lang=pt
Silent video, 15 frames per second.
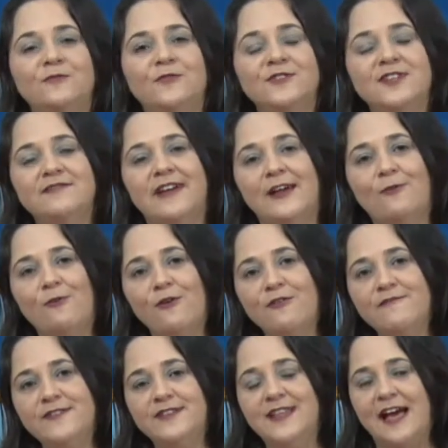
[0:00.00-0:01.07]
você vai
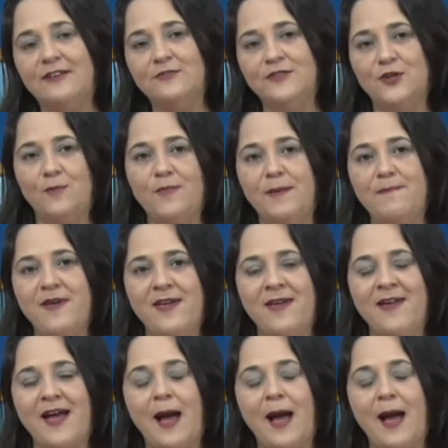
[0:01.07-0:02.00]
convidar o seu bebê